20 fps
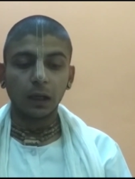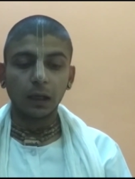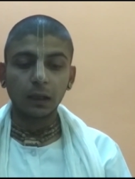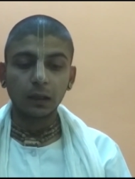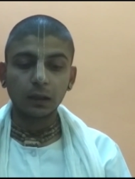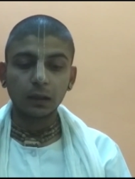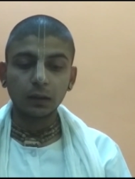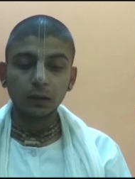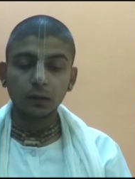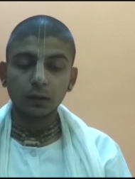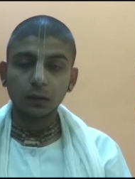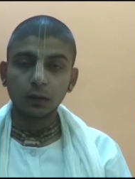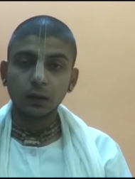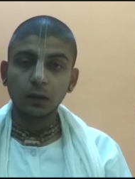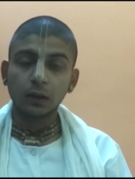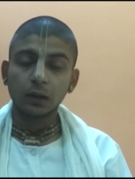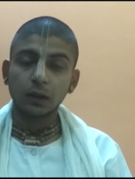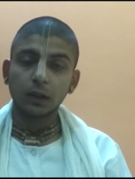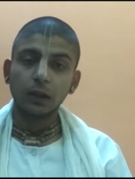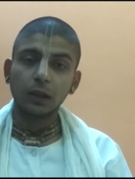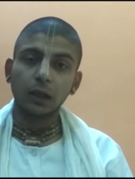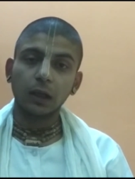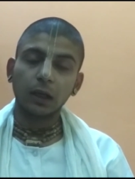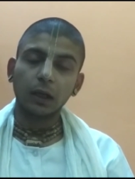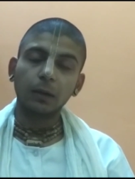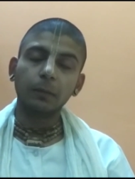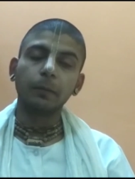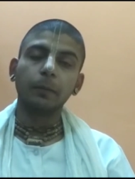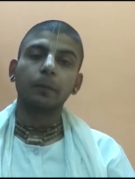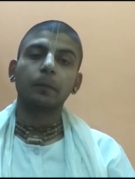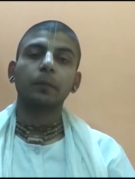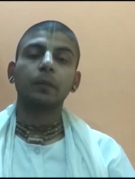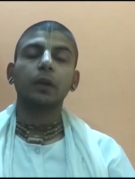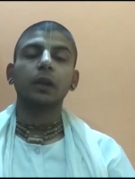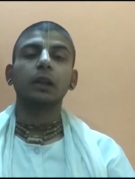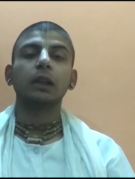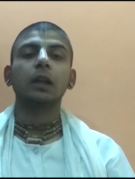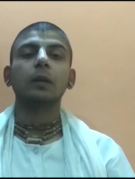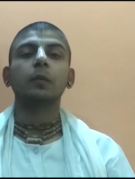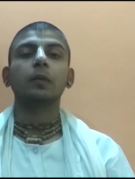अर्थ कि हम
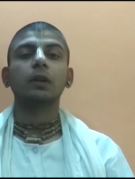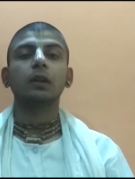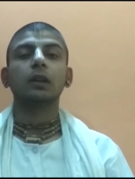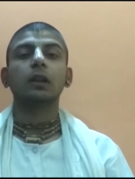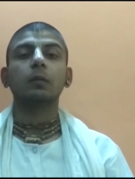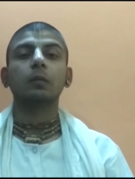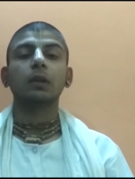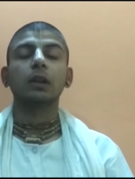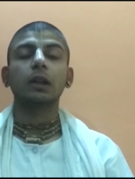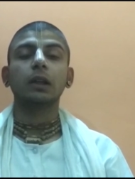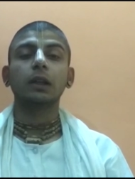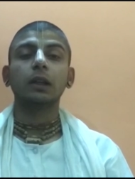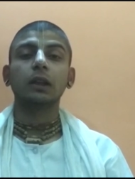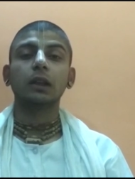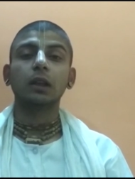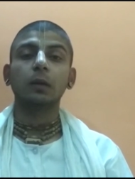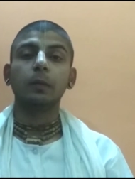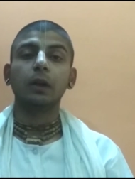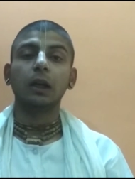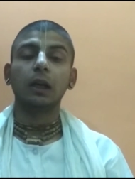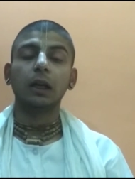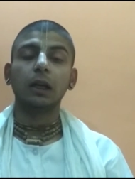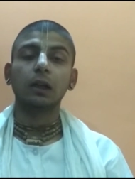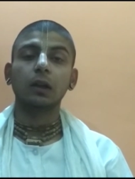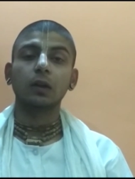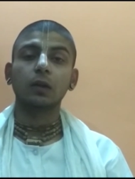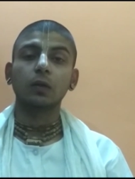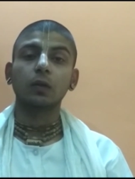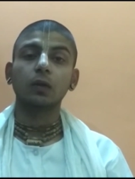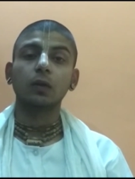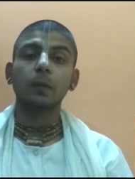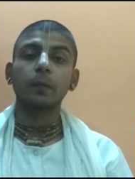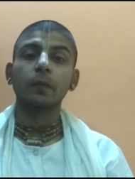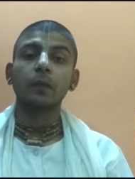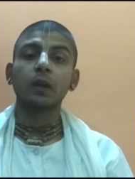प्रिया प्रीतम के नित्य विहार को